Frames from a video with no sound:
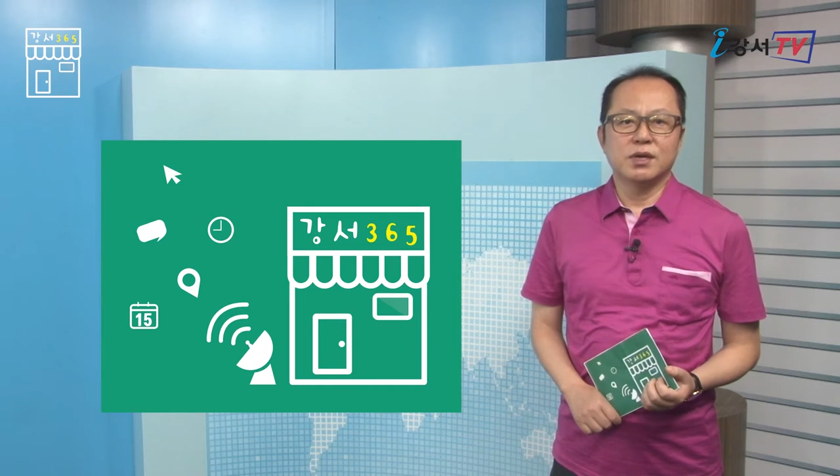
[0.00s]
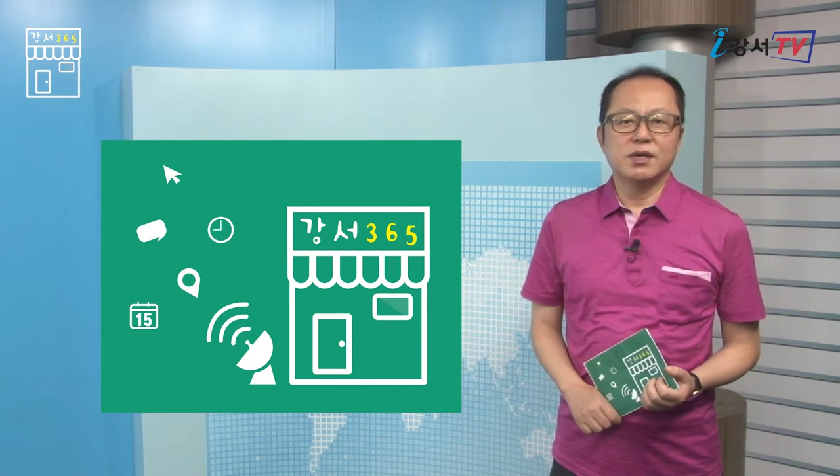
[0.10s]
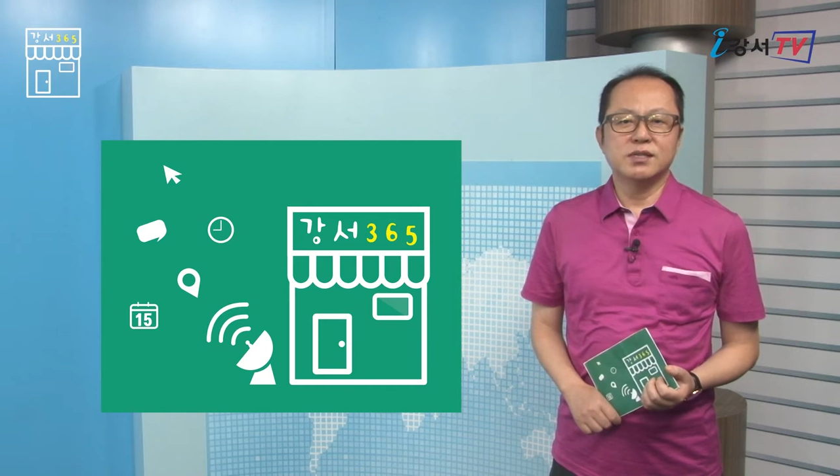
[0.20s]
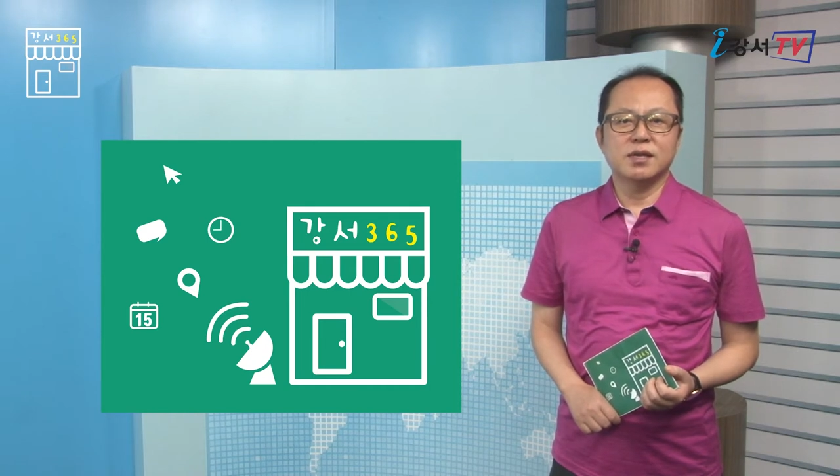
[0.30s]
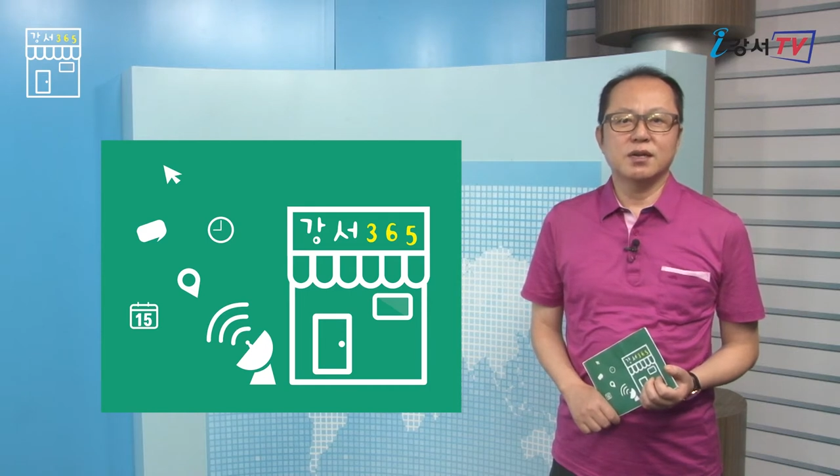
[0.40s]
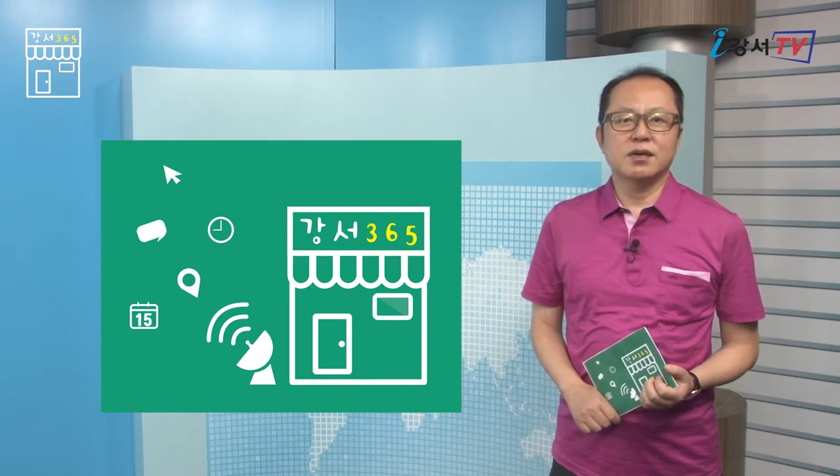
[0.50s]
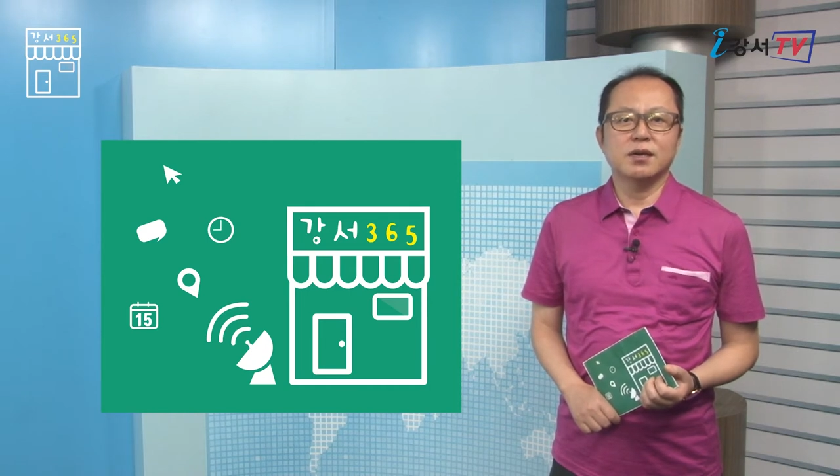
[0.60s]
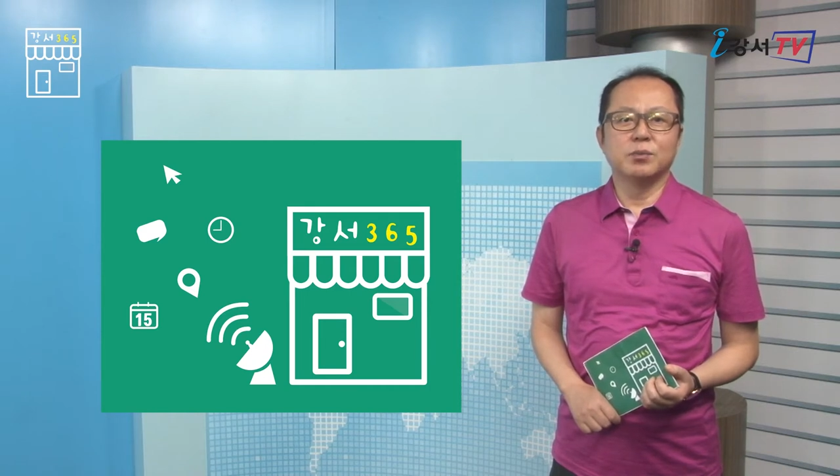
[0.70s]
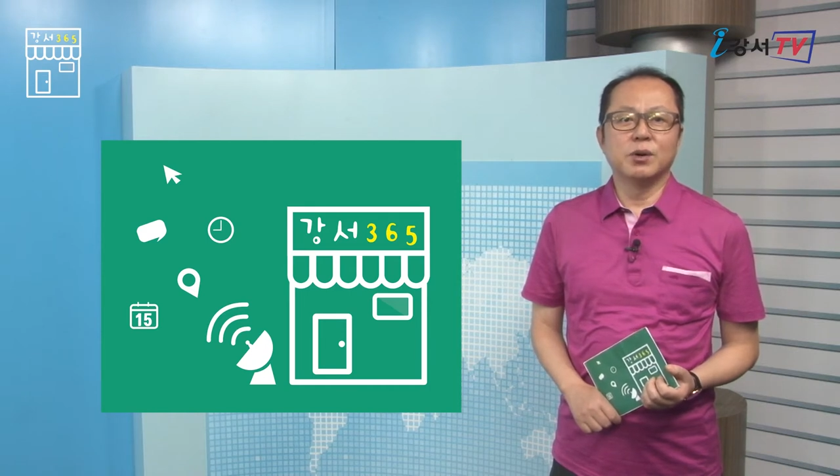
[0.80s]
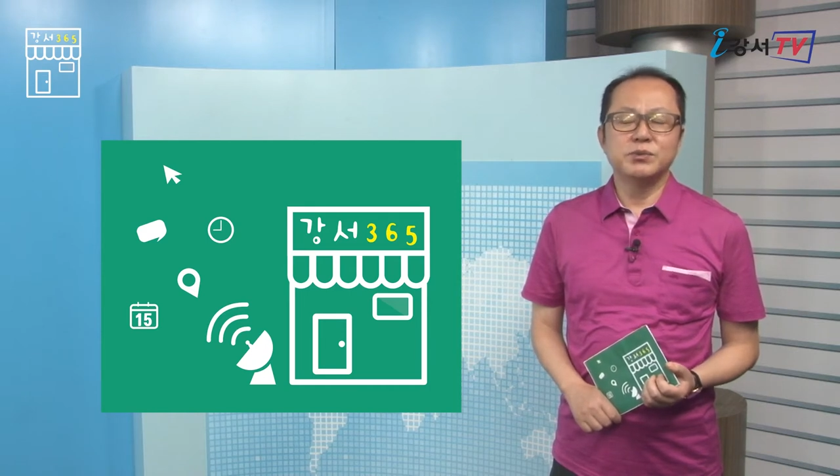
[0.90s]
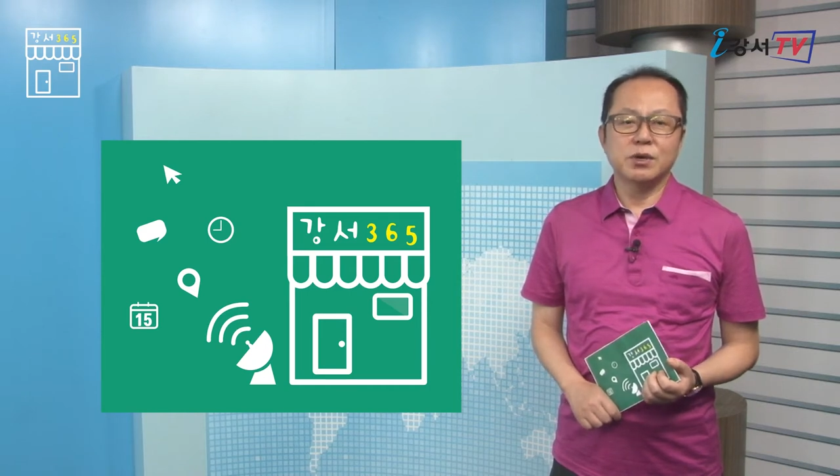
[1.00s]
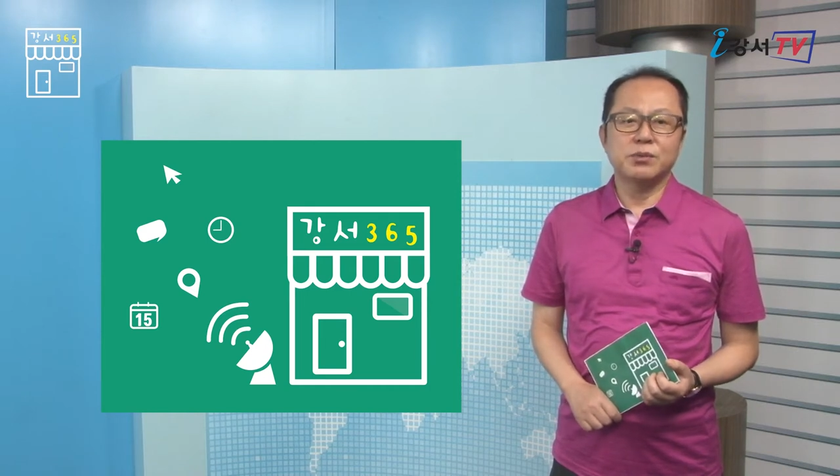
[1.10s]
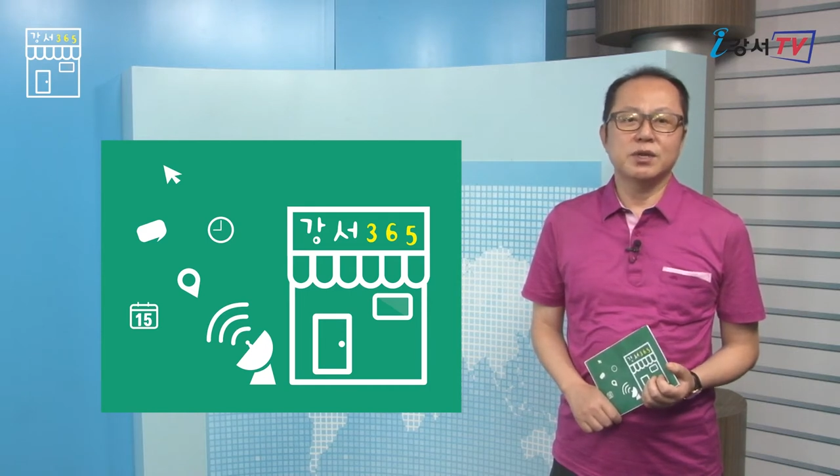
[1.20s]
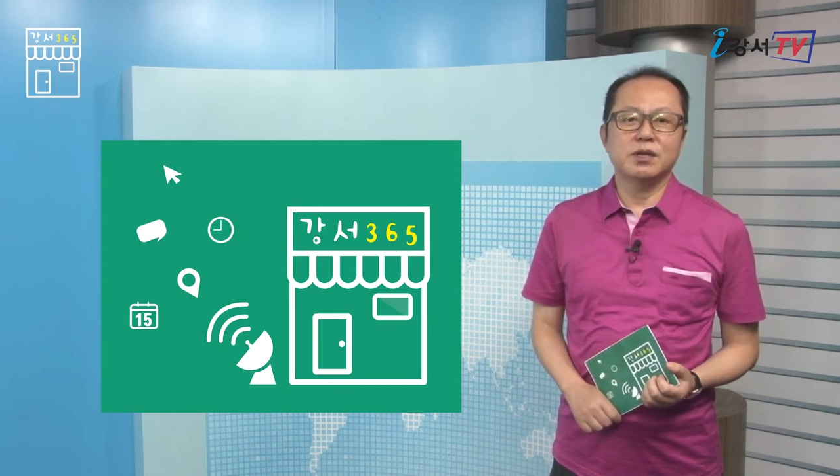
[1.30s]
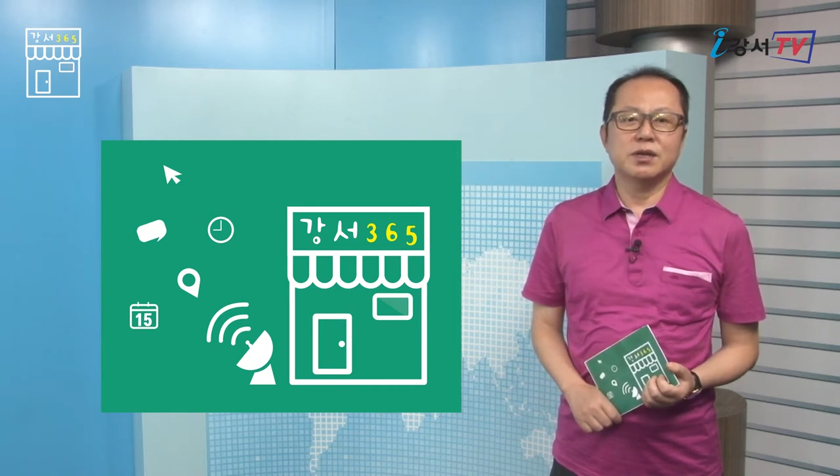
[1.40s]
일상이
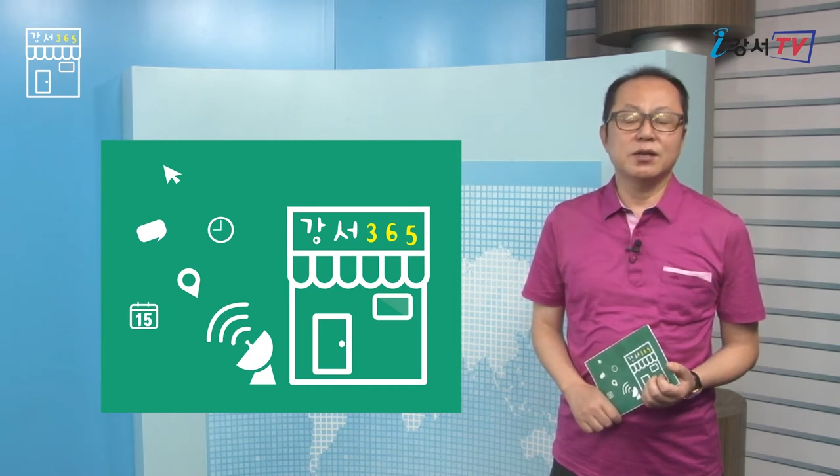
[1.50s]
멈춰버린